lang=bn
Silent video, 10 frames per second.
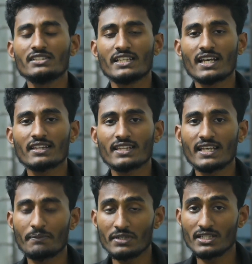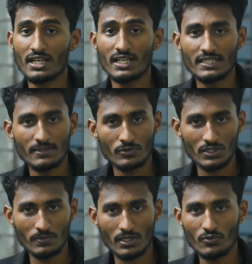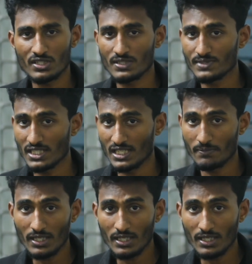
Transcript: যেখান থেকে আপনি টাকা ইনকাম করতে পারেন হোয়াটসঅ্যাপ চ্যানেলের